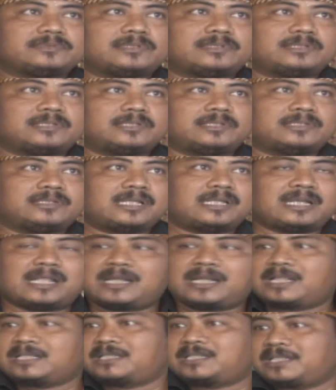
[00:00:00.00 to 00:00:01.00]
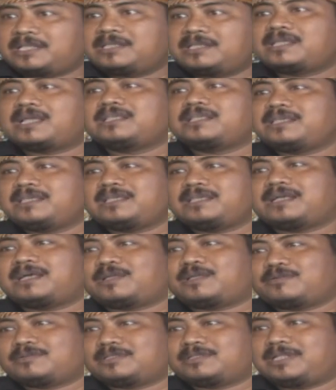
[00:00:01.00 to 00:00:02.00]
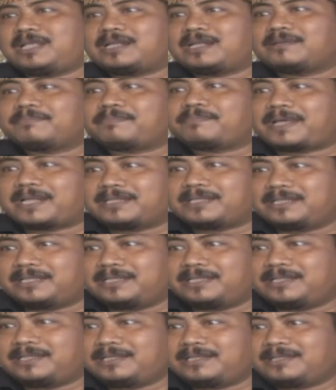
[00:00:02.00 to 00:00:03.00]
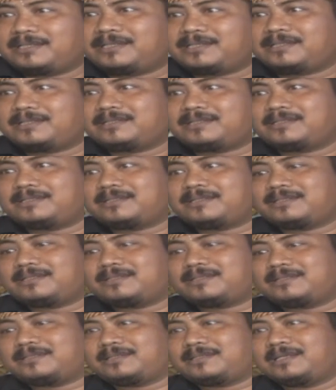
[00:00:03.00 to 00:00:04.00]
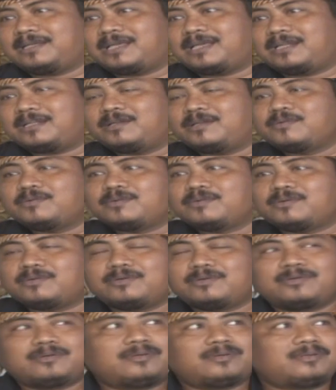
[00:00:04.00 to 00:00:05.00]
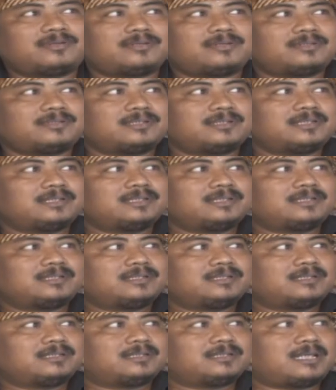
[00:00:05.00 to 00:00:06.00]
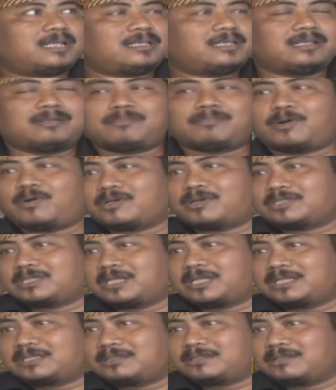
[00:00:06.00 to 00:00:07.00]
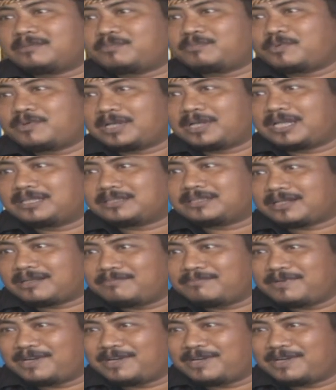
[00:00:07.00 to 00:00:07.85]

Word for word: eh, dan ada janji-janji yang harus dia tepati dengan leluhur layan nah, mawas anda sendepu kan seram